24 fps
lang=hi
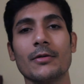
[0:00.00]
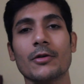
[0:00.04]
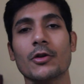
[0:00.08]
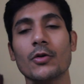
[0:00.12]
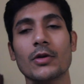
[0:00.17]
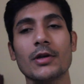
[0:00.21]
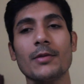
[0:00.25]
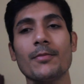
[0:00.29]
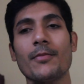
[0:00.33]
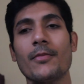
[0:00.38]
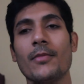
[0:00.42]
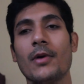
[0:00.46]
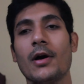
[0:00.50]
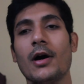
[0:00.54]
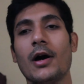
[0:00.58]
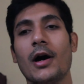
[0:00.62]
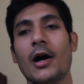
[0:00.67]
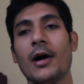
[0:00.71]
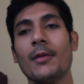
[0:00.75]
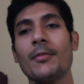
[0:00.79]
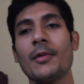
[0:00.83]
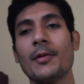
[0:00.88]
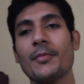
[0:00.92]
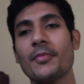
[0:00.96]
क्योंकि
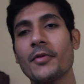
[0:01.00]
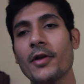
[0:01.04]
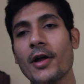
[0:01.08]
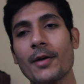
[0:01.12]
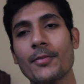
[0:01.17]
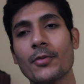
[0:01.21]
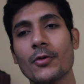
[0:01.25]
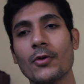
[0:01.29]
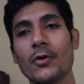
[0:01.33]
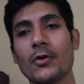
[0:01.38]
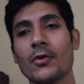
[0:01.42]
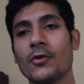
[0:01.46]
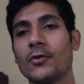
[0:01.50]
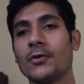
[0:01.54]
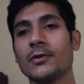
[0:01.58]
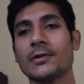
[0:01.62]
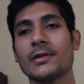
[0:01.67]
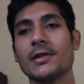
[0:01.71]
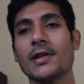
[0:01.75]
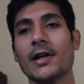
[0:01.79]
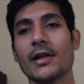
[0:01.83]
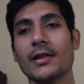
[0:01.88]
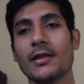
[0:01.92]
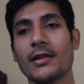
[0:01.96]
हम अपने आप को
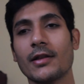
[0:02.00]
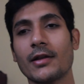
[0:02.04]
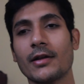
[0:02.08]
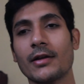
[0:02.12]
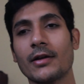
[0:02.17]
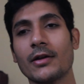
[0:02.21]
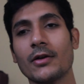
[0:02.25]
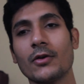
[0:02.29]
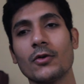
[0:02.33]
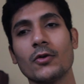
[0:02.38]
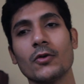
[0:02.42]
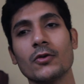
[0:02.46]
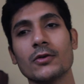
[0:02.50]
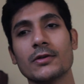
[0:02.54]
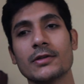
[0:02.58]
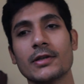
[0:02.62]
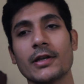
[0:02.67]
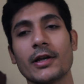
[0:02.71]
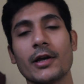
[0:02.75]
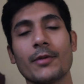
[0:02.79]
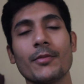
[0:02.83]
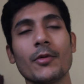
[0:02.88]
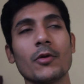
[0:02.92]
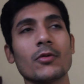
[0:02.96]
रोज़ देखते हैं
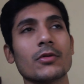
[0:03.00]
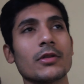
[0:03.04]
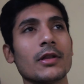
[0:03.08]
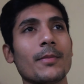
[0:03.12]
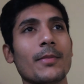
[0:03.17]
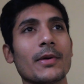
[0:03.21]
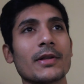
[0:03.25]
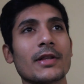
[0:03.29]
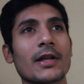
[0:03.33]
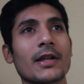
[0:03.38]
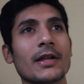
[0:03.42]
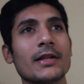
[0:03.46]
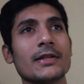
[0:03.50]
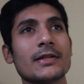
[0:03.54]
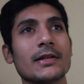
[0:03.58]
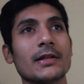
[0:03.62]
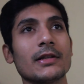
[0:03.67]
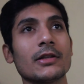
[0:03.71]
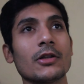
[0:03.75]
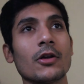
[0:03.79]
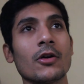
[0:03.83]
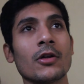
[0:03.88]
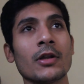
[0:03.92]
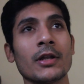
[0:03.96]
उससे हमें उतना पता नहीं
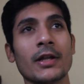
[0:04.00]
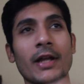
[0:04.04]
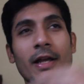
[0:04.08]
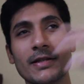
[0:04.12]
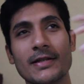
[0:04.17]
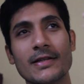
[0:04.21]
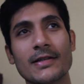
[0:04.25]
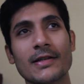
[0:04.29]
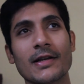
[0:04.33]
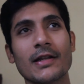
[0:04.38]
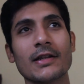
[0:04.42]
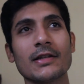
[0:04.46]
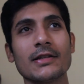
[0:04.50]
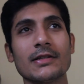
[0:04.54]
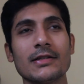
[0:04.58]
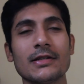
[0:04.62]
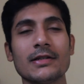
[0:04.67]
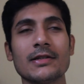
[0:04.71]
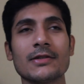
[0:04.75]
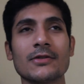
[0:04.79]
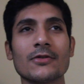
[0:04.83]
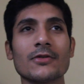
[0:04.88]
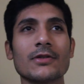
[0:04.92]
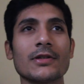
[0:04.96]
चलता और ऐसी सारी
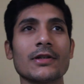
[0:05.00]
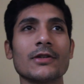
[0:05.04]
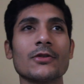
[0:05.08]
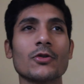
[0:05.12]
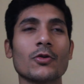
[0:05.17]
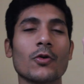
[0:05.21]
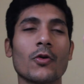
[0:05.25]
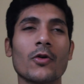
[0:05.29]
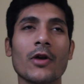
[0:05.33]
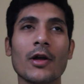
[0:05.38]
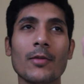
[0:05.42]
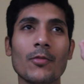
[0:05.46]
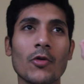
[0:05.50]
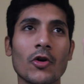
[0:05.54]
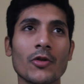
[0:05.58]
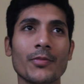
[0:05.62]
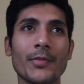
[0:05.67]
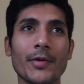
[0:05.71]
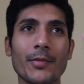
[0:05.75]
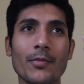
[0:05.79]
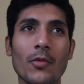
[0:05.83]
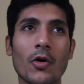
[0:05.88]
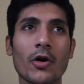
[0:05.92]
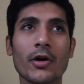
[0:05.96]
चीज़ों से जो थोड़ा बहुत
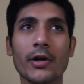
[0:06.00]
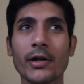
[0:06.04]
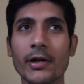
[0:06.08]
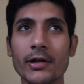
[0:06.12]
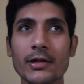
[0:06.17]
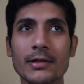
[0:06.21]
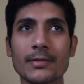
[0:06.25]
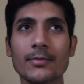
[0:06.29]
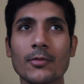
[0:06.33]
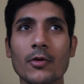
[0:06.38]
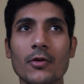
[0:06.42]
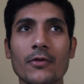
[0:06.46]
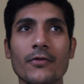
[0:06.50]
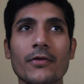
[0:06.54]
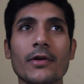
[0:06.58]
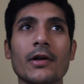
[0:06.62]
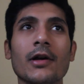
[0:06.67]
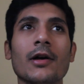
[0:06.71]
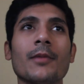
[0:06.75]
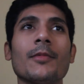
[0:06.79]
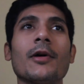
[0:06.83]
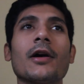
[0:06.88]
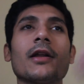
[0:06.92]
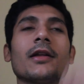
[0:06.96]
भी बॉडी
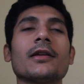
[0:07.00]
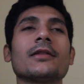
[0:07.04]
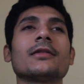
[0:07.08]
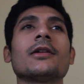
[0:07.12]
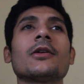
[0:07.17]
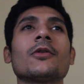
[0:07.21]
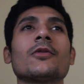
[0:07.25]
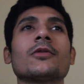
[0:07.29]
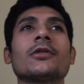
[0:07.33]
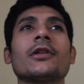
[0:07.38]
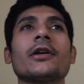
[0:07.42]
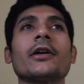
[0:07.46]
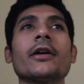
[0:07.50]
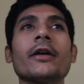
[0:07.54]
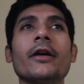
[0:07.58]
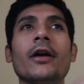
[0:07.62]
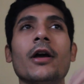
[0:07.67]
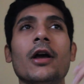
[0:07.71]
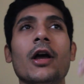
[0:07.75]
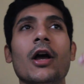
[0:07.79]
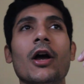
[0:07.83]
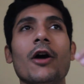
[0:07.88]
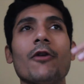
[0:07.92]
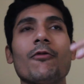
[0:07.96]
डिस्मोर्फिया हमारे अंदर होता है
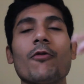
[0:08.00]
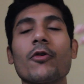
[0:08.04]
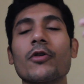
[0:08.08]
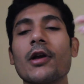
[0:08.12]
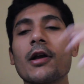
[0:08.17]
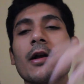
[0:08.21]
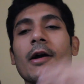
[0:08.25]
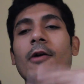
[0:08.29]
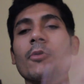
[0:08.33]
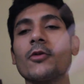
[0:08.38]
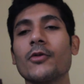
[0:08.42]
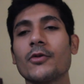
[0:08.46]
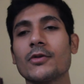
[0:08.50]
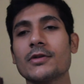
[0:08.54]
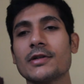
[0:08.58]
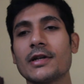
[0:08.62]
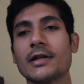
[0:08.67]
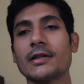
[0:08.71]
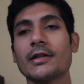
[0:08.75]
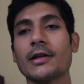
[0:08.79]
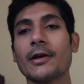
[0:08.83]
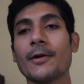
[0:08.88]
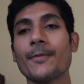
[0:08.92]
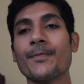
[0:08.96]
वो किकआउट हो
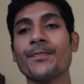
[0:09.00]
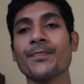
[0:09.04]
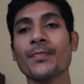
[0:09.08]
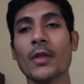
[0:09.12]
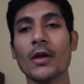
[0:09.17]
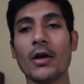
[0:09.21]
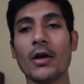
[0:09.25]
जाता है